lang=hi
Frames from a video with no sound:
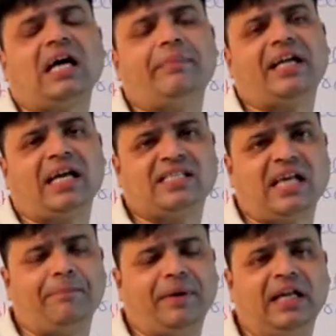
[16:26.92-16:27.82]
का बेटा
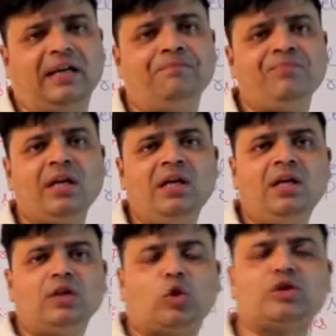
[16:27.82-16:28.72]
एग्जाम्पल है
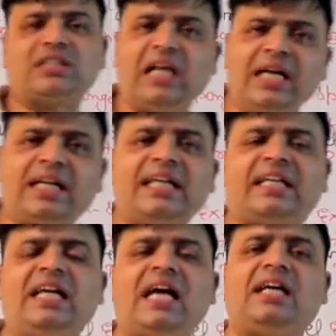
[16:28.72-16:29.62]
तो
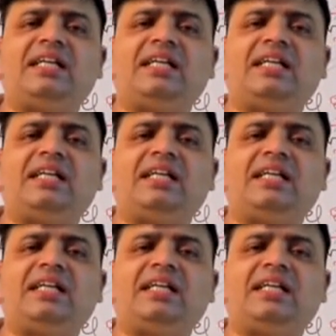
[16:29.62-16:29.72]
सिलेंट्रेटा या